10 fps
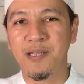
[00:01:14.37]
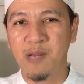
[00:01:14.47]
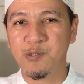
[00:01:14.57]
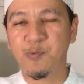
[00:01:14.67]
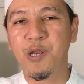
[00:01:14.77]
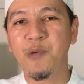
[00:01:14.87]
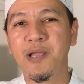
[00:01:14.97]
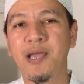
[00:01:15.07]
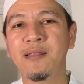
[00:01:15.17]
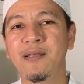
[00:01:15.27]
Dalam sebuah
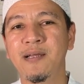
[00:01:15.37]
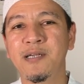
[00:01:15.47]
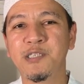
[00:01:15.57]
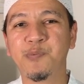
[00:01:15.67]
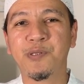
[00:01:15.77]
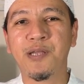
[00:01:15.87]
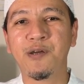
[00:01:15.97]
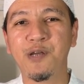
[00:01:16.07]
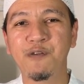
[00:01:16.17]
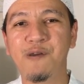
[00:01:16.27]
riwayat
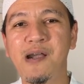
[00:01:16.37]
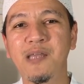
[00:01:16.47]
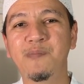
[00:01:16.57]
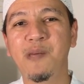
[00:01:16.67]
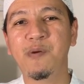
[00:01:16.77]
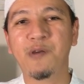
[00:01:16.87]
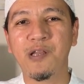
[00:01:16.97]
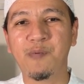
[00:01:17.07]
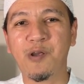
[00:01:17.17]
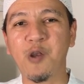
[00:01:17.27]
disebutkan Khalifah Ali bin Abi
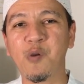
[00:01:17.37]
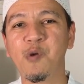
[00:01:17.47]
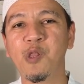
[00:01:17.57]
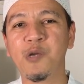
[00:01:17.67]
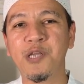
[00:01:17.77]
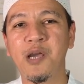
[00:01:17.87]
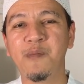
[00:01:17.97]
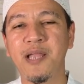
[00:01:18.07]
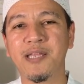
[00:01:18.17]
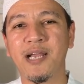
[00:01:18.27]
Thalib karramallahu wajhah
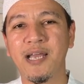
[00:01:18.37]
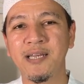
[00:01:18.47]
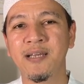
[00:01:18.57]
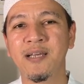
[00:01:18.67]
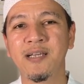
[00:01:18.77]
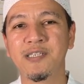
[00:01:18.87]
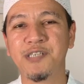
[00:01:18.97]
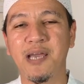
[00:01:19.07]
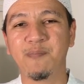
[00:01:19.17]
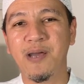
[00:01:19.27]
menyatakan
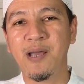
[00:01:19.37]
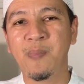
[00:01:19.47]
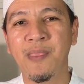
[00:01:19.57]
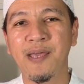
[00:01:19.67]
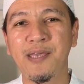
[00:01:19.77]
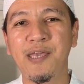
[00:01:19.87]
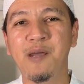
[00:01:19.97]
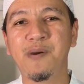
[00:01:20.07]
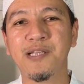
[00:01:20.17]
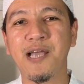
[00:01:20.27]
siapa
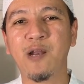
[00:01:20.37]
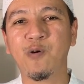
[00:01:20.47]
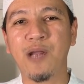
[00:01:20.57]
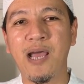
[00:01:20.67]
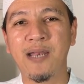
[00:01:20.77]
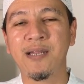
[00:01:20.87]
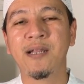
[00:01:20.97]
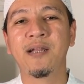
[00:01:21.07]
yang baca Al-Qur'an